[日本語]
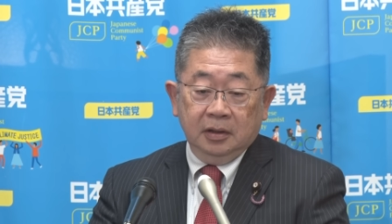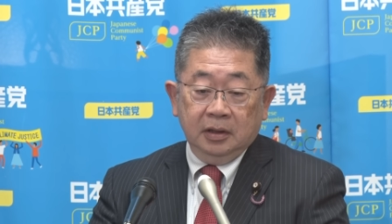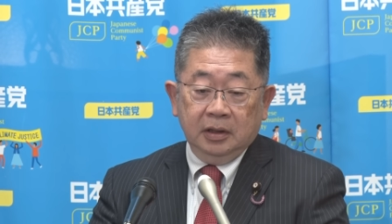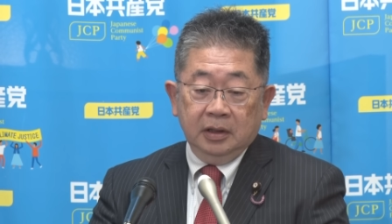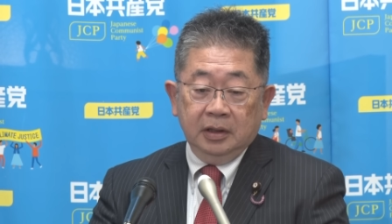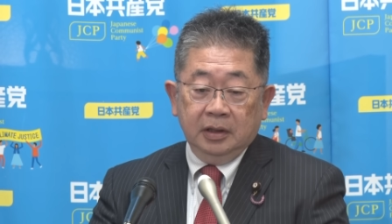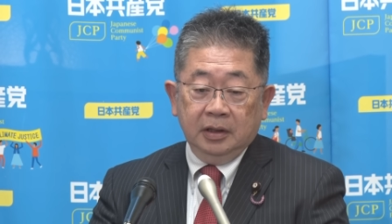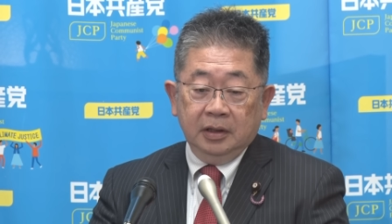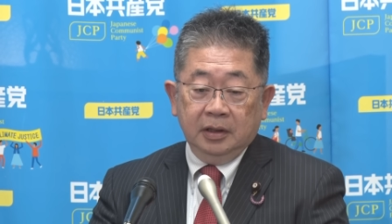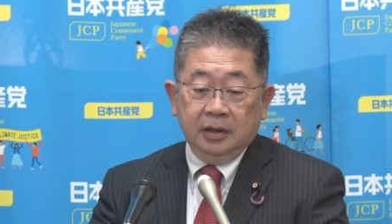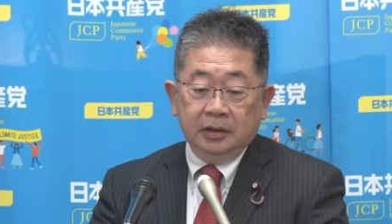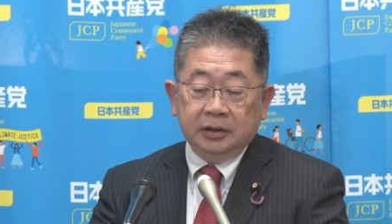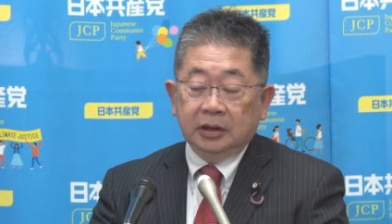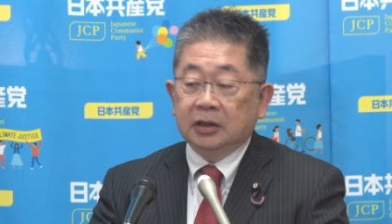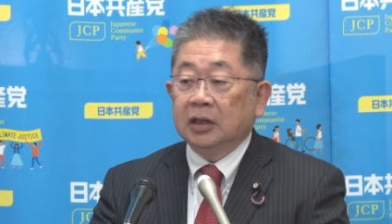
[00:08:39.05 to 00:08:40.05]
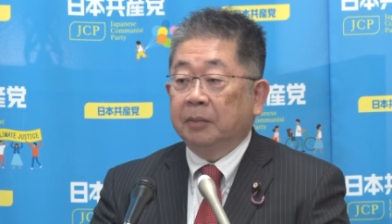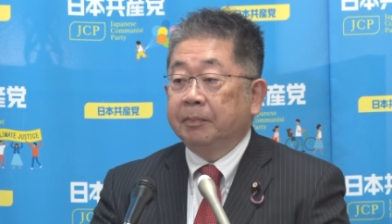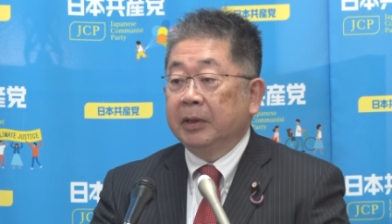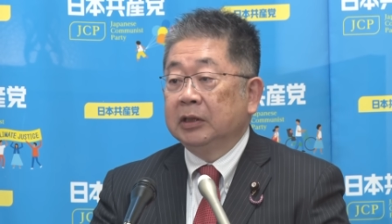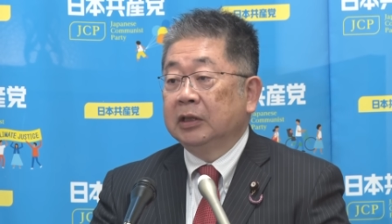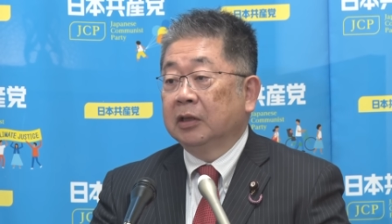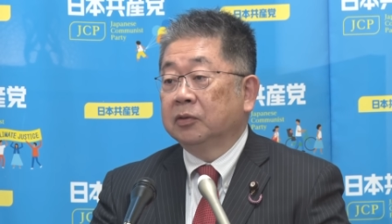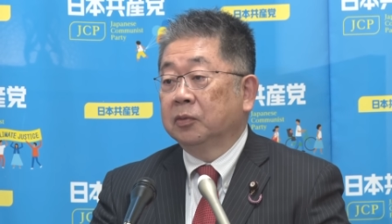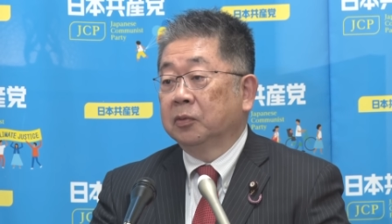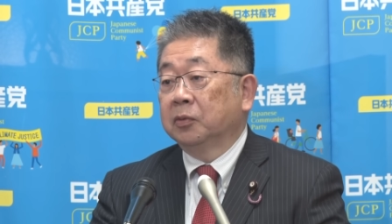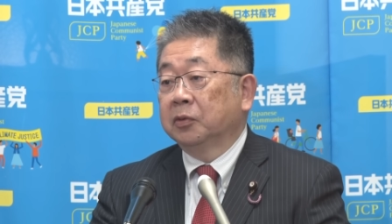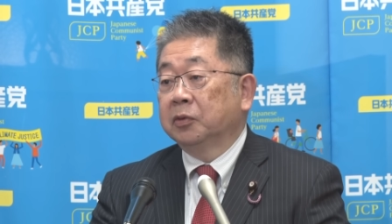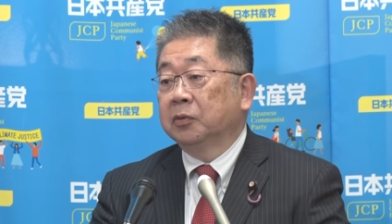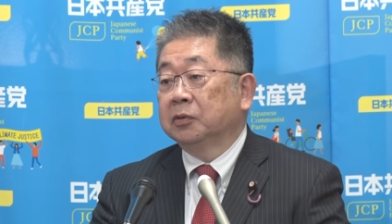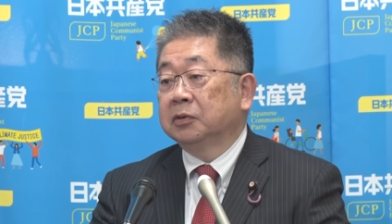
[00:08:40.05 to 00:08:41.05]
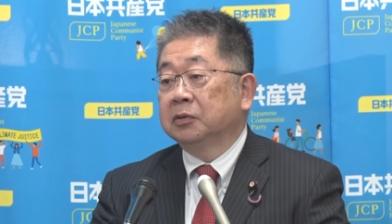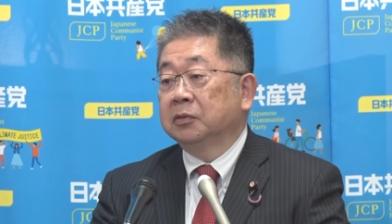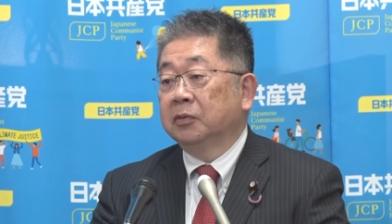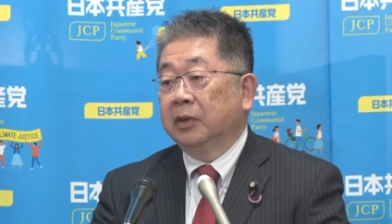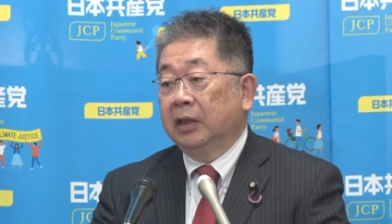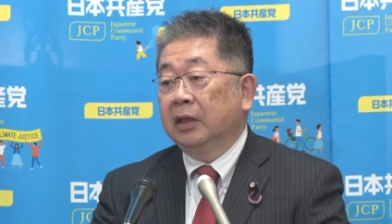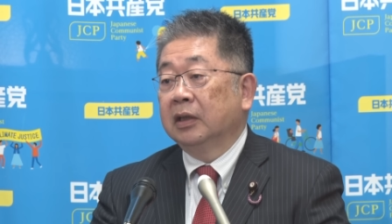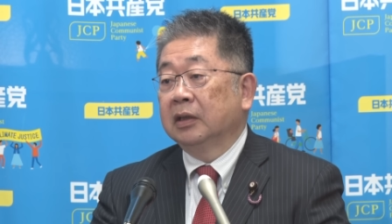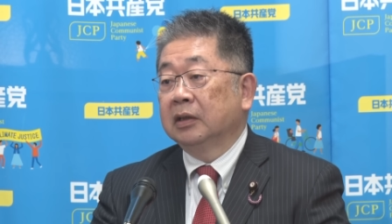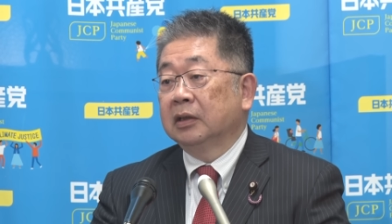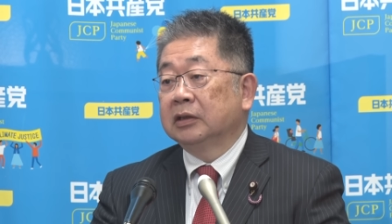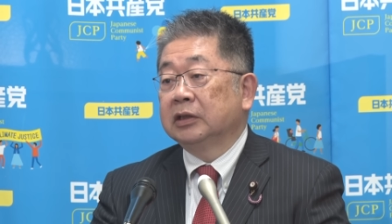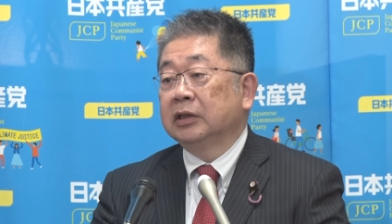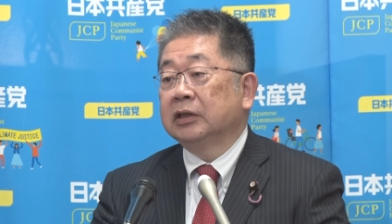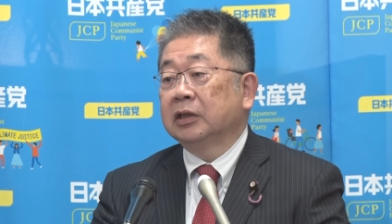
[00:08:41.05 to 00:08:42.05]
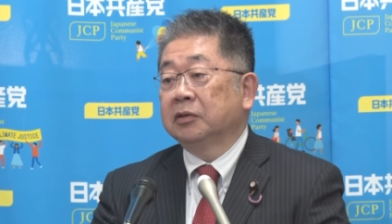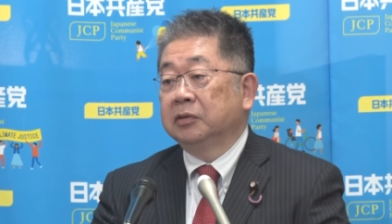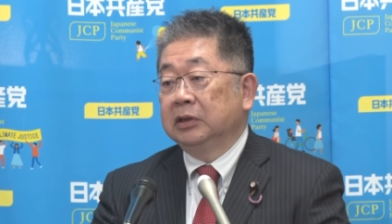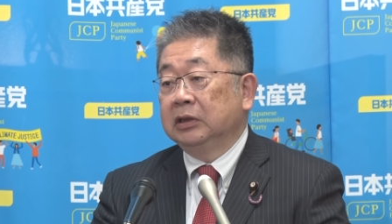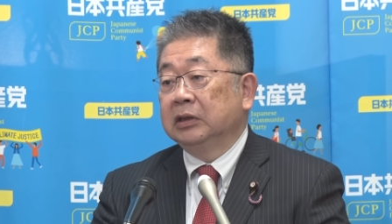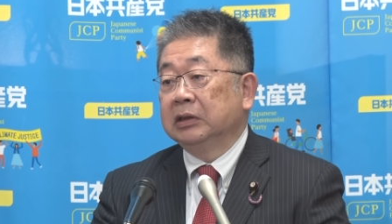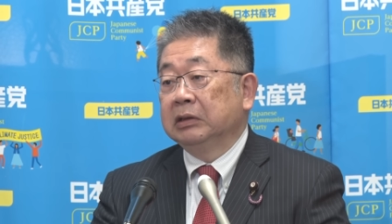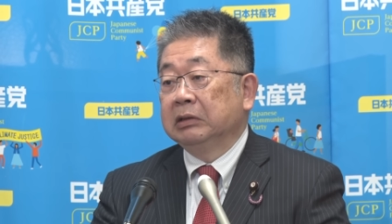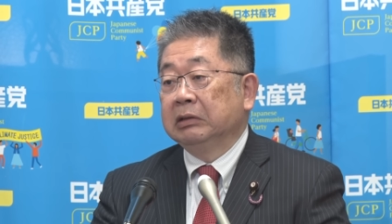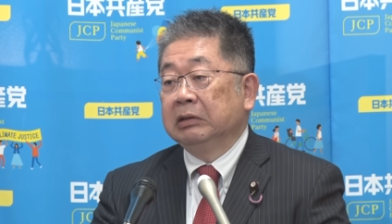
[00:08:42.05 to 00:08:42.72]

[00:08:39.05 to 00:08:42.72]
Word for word: でぜひやっぱり野党の共通の、ね、政策に